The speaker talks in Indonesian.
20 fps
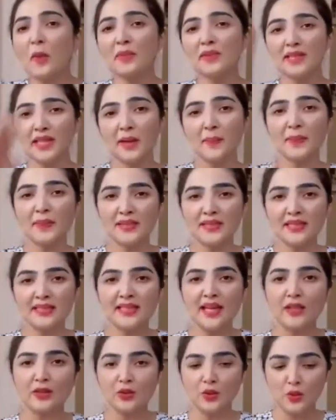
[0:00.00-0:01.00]
usai
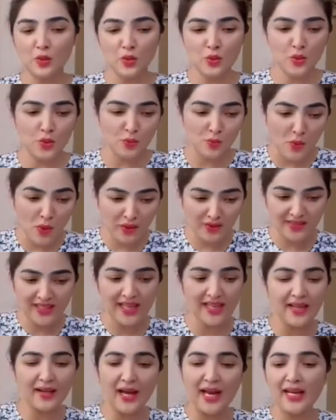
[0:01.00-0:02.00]
terciduk liburan bareng
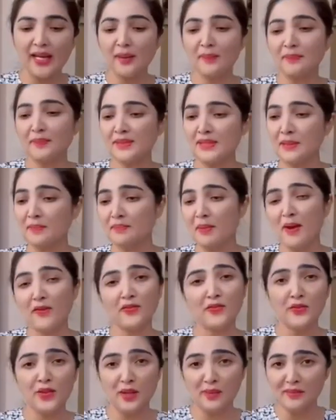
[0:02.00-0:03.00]
dengan Raffi
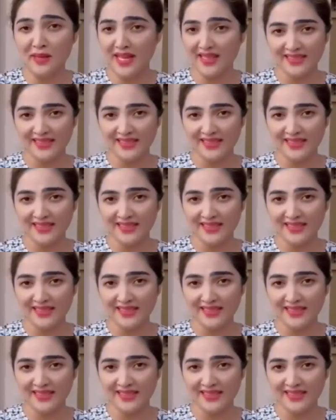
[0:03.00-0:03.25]
Febriansyah.